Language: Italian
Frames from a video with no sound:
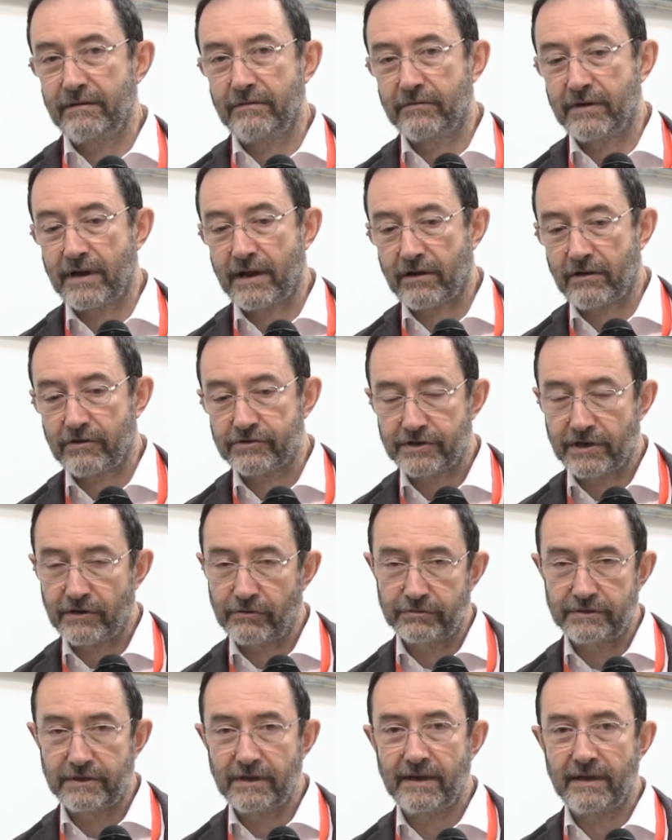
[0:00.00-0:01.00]
una cosa
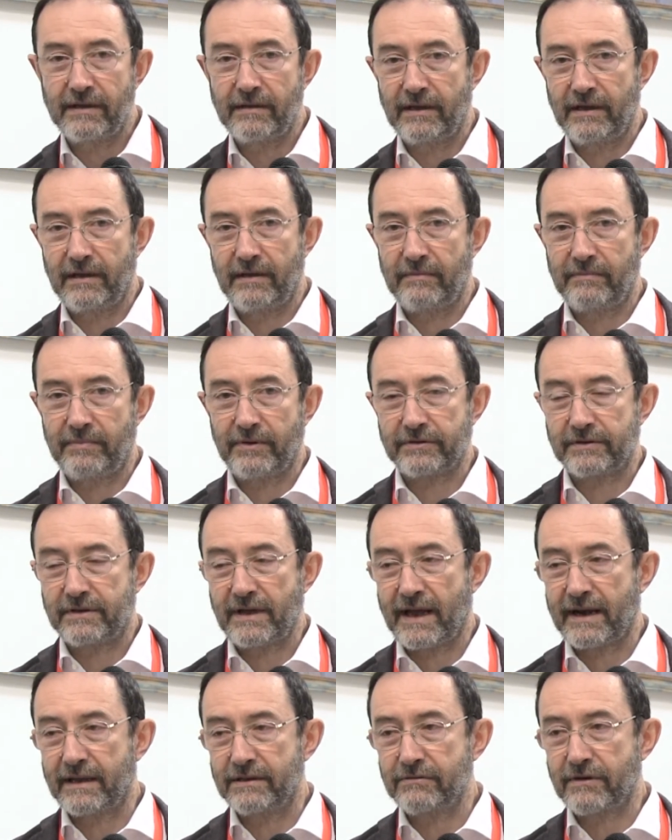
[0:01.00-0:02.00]
utile
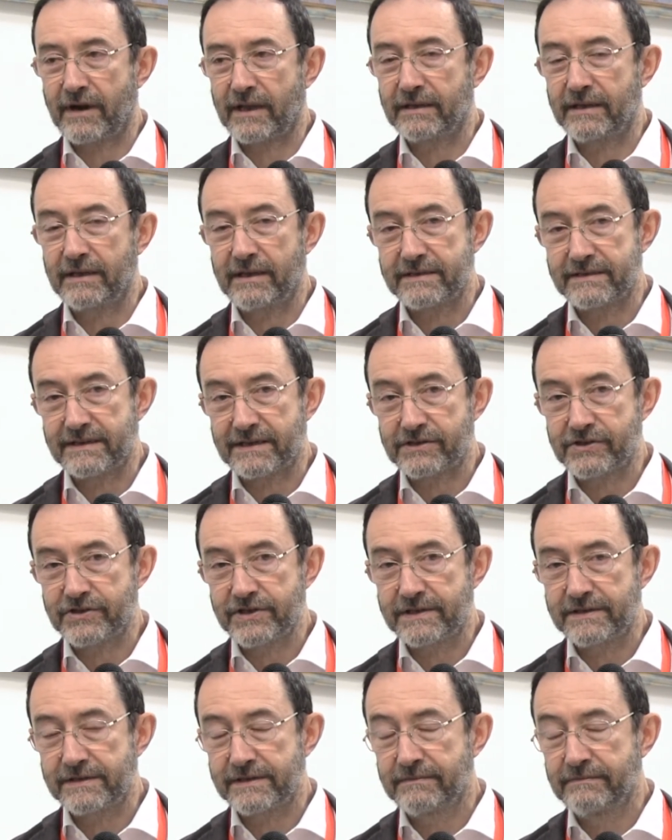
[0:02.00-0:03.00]
portare durante gli
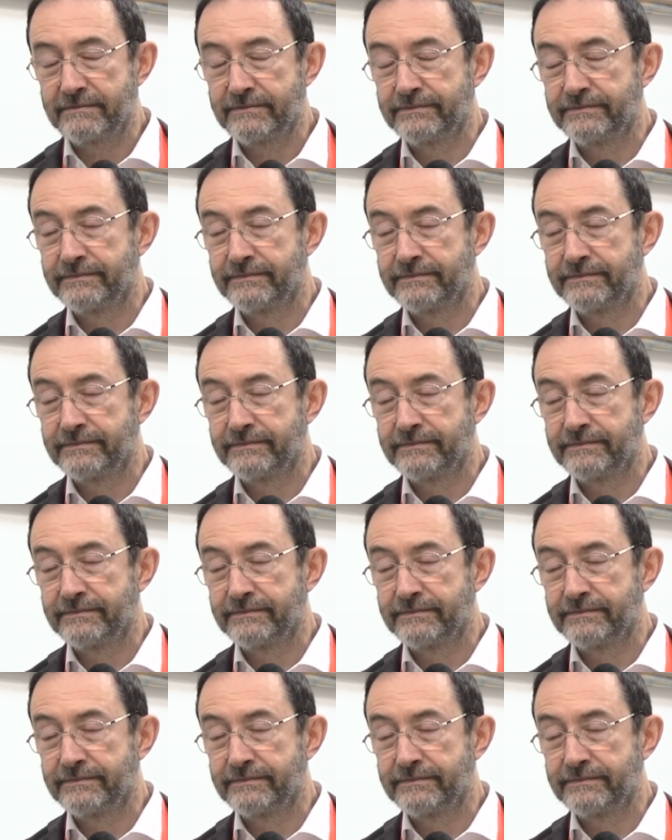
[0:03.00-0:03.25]
esercizi.